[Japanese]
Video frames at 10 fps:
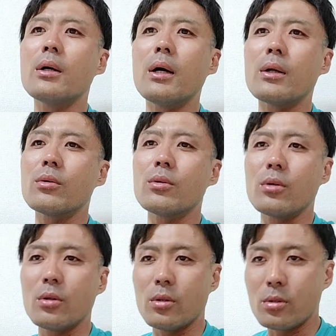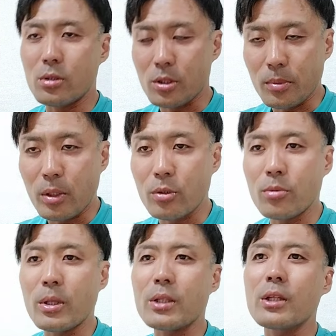あのスマホ止
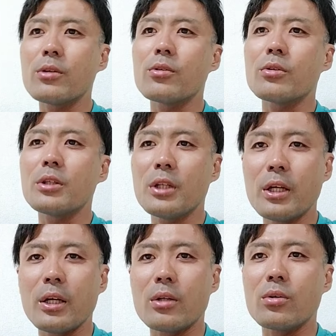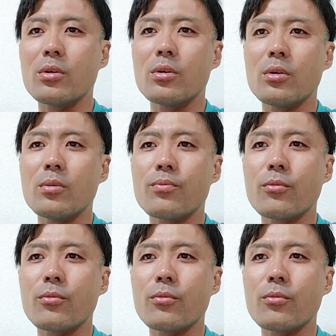まってるのにねあの